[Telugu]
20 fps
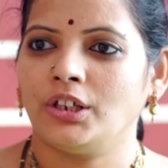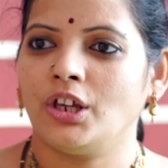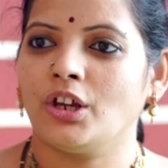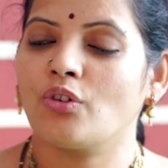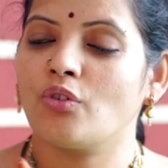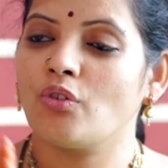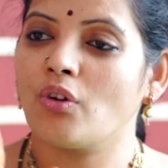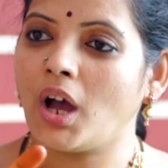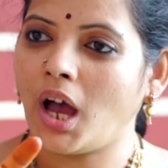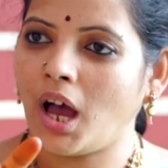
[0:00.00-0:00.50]

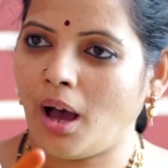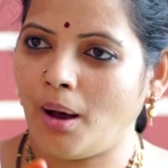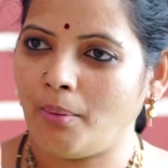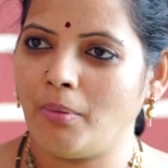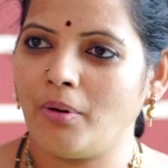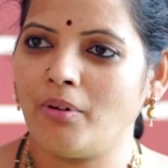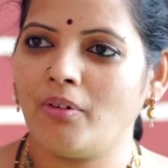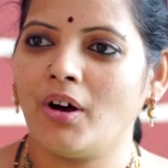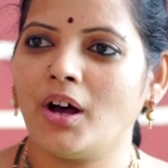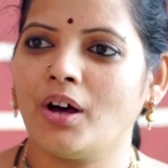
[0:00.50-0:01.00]
ఎక్కువగా
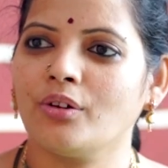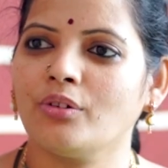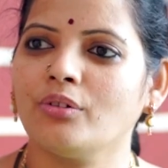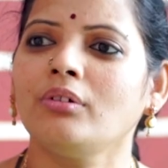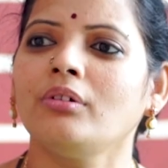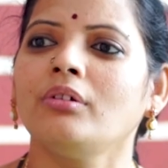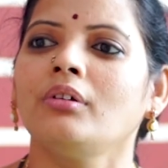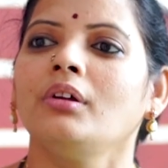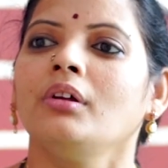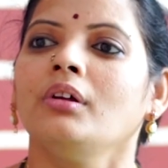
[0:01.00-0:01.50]
అమ్మవారు
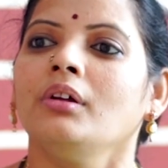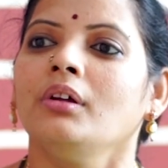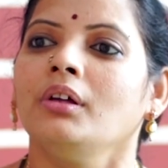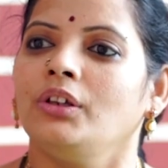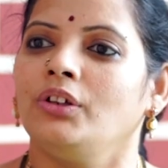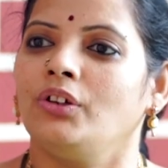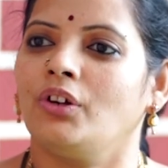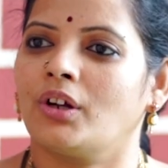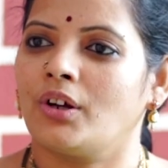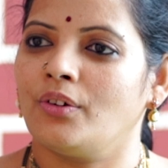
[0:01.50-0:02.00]

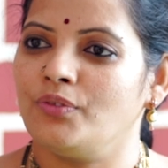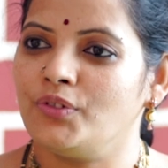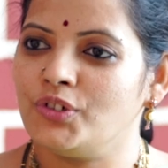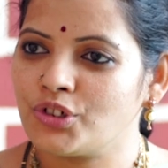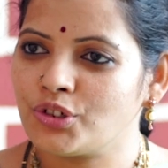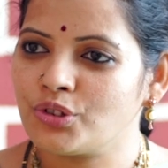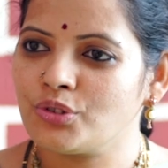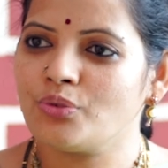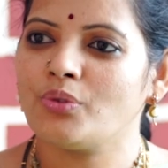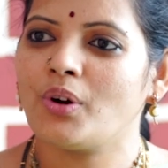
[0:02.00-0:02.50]
ఈ యొక్క
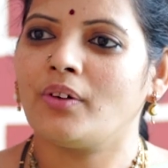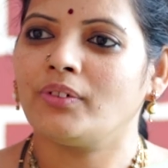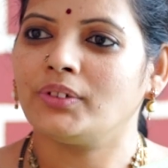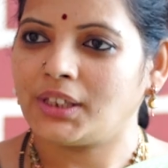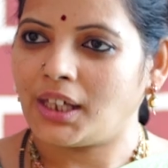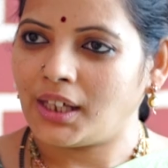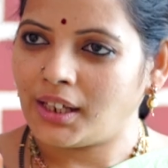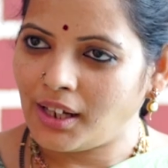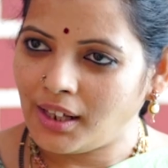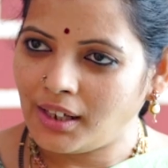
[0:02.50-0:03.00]
విష్ణు
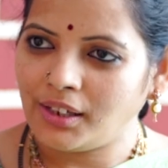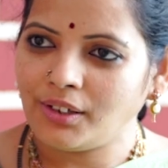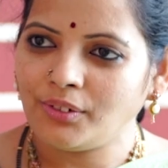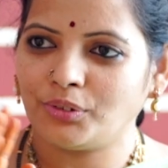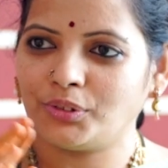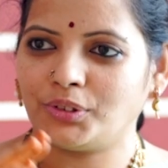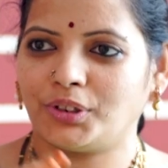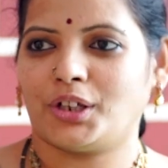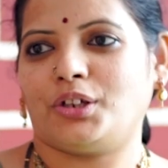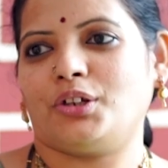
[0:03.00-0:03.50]
అవతారాలే
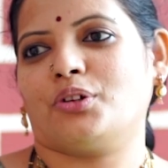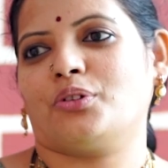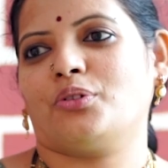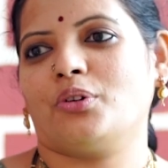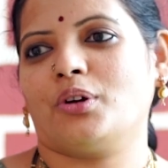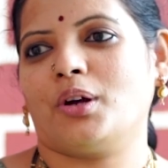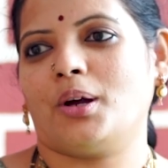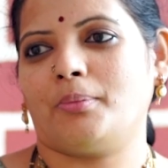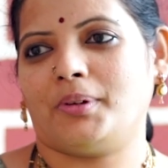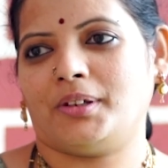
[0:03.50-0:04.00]
ఉంటాయి
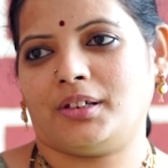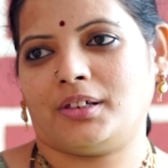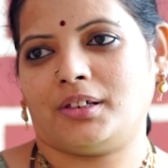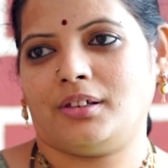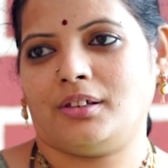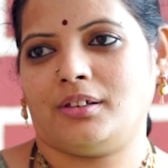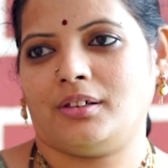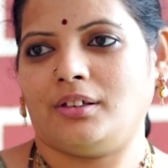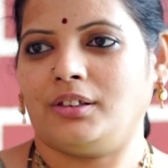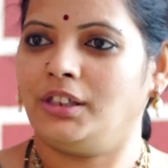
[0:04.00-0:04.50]
ఎక్కువగా మనకి
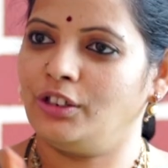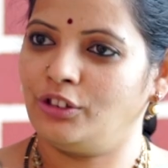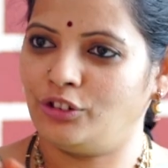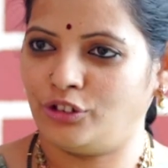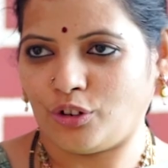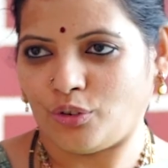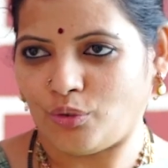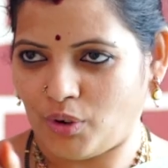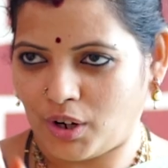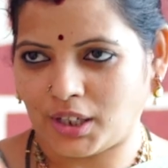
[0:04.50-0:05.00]

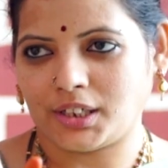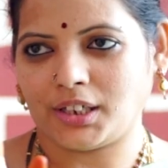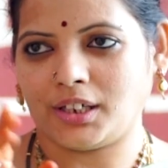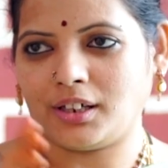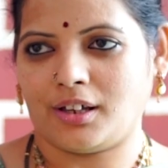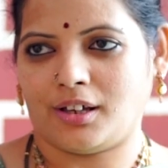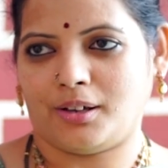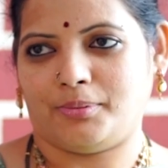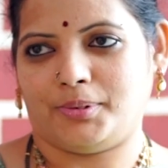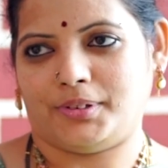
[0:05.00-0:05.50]
ఇద్దరు ఒకటే
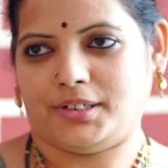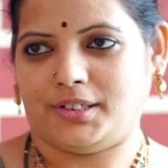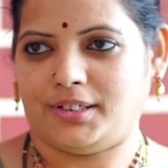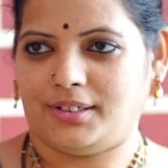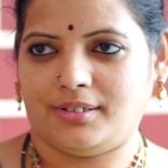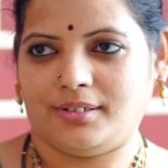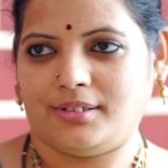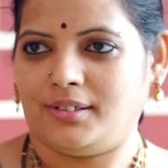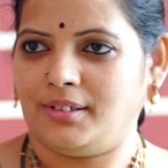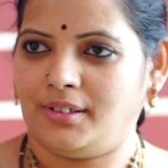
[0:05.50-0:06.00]
కాబట్టి
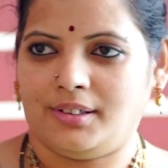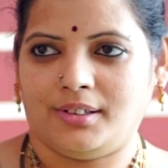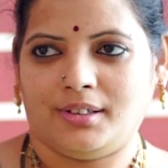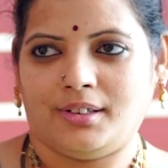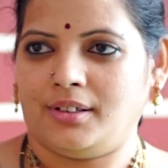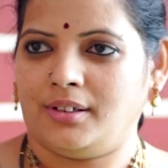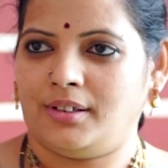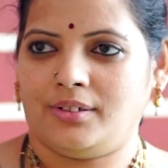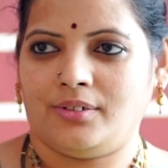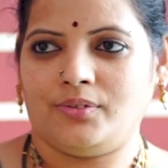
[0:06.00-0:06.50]

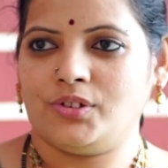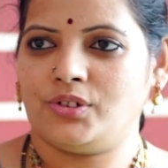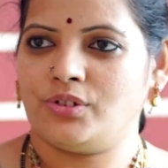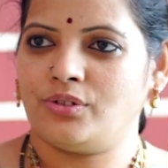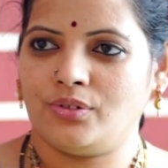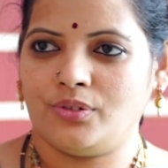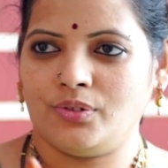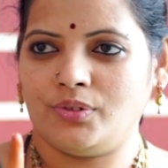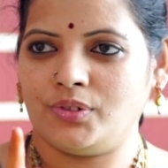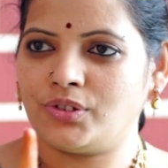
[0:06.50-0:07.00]

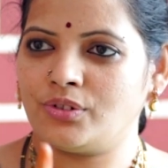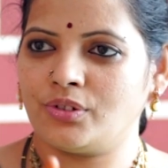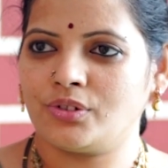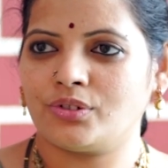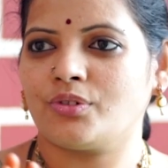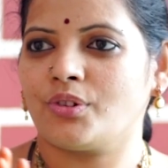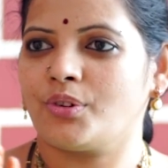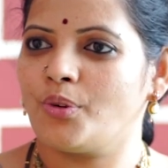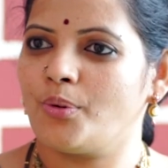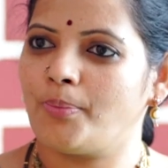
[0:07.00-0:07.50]
విష్ణు విష్ణు
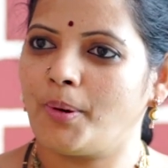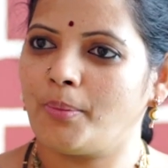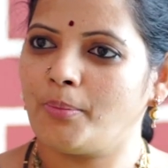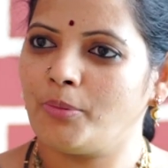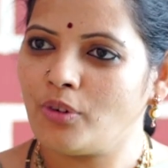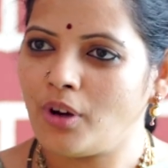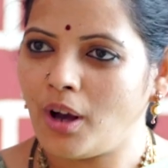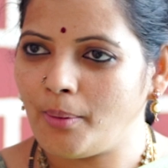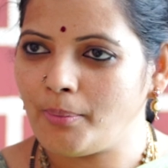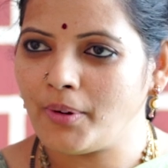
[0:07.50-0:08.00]

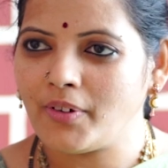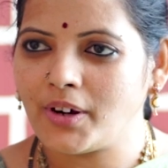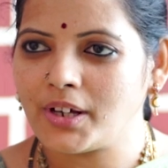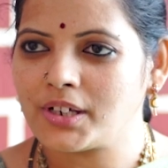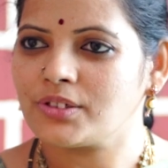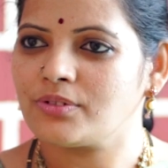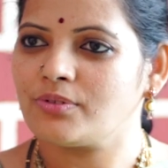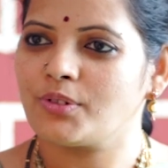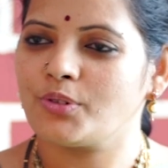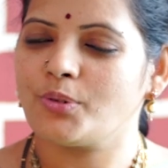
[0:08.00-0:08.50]
స్వరూపము
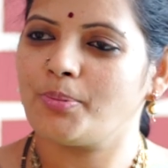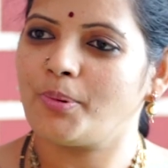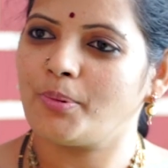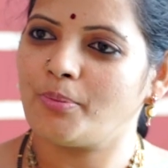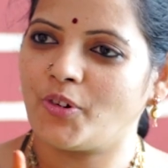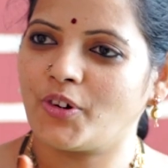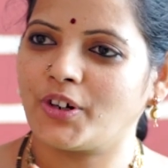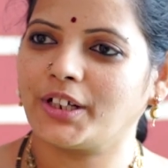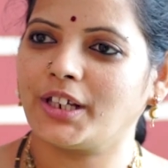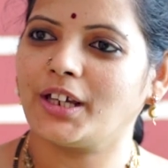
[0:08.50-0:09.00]
అమ్మవారి
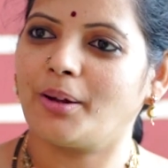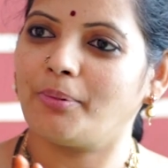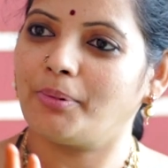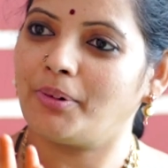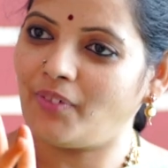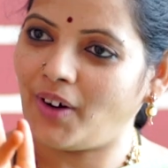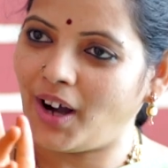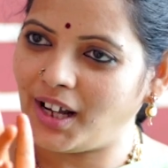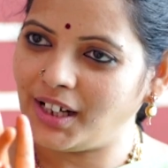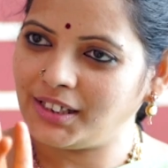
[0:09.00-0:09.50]
స్వరూపము ఒకటే
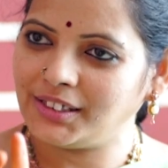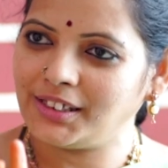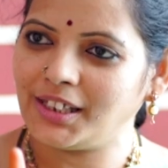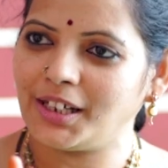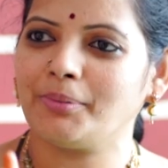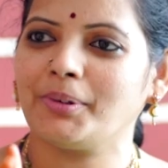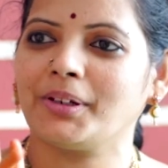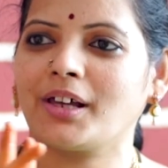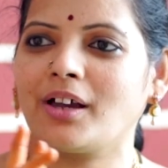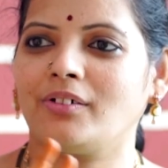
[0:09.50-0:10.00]
కాబట్టి
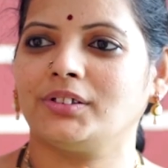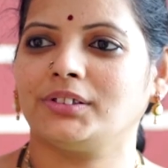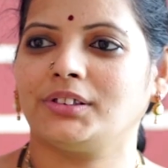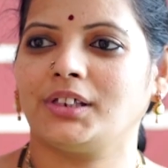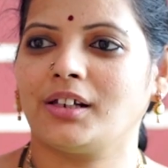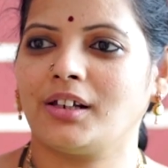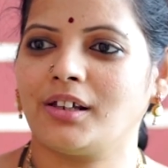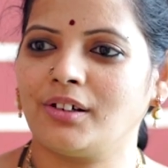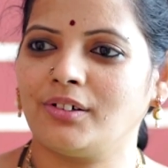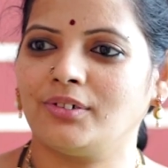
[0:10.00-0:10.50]
వాళ్ళిద్దరే మనకు
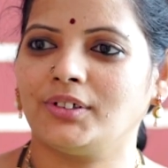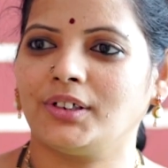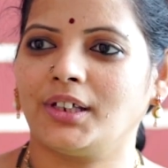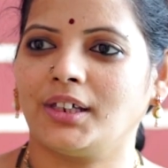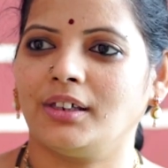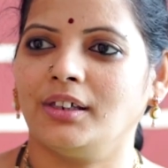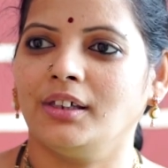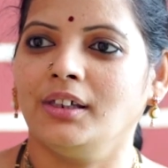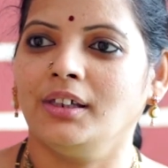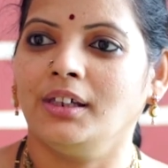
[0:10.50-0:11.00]
అవతారాలు
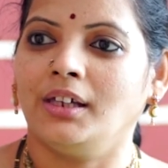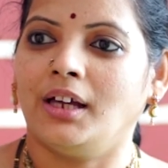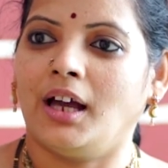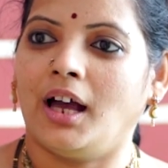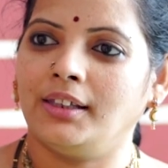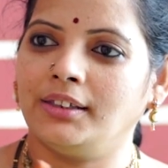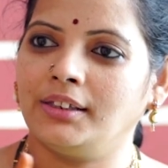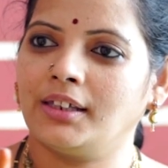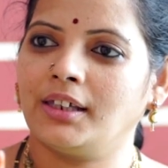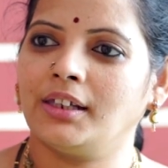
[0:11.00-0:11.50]
ఉంటాయి
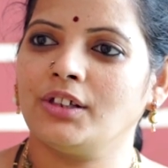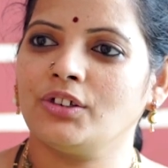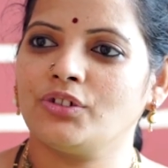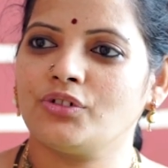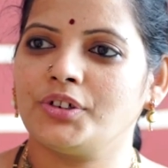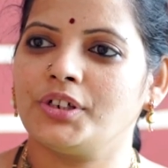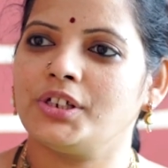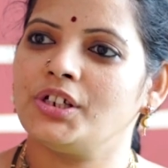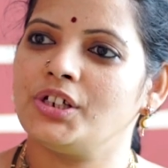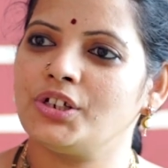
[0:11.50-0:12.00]
అందుకే నేను
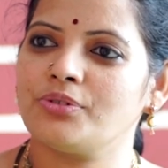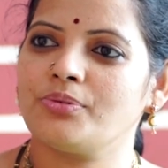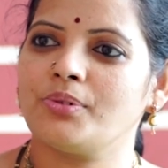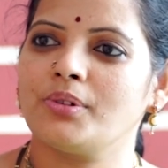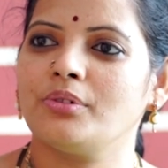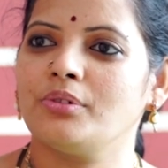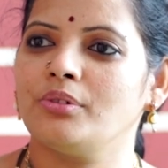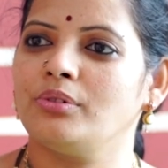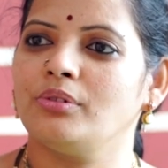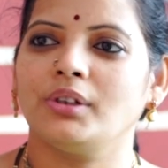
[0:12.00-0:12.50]
చూడండి
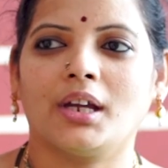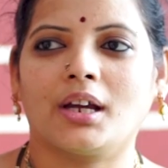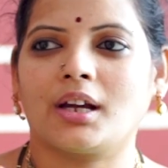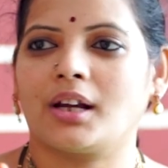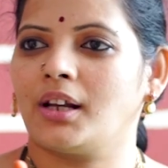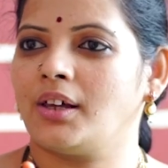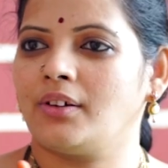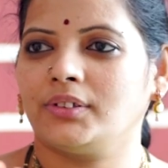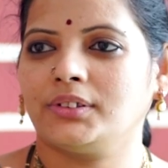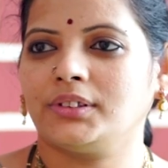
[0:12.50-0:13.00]
ఈశ్వరుడు
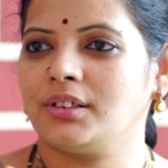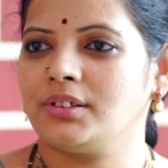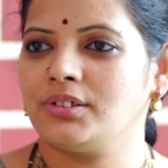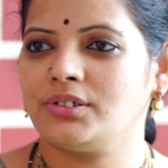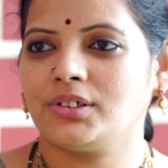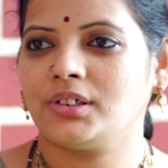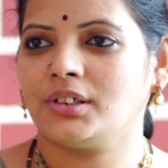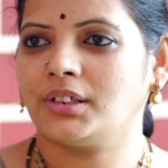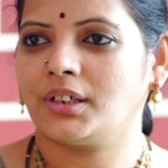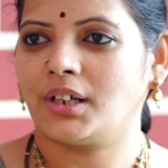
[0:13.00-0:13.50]
ఎక్కడ
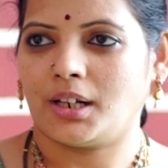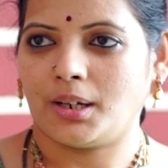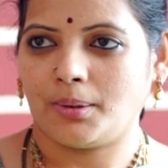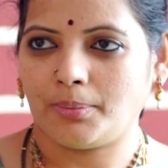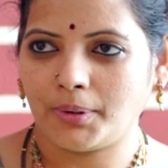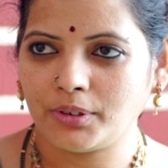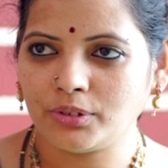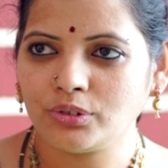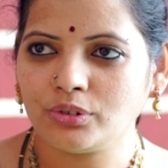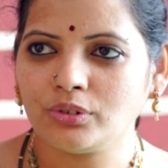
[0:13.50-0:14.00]
అవతరించినట్టు
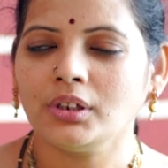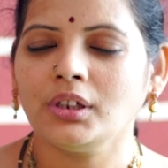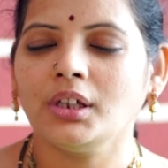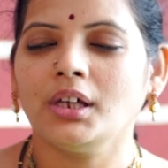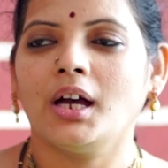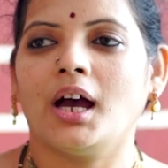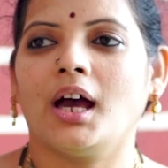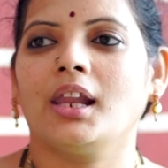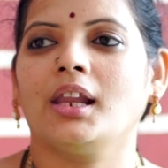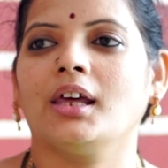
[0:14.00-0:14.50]
కనపడదు
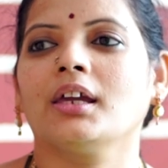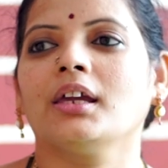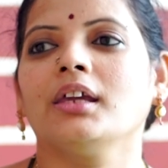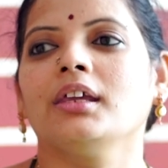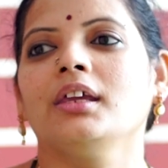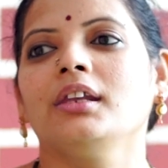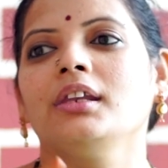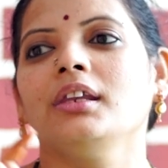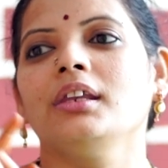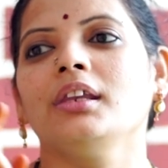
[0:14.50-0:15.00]
అలాగే
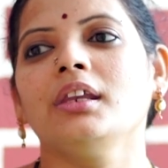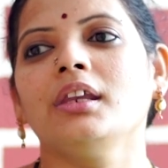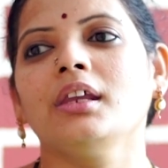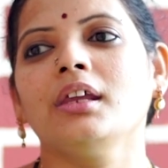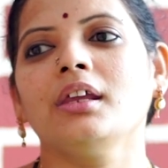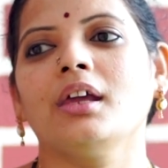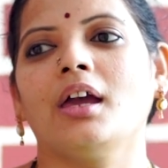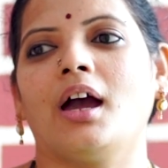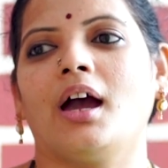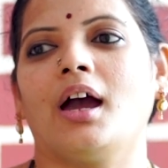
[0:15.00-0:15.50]
ఎన్ని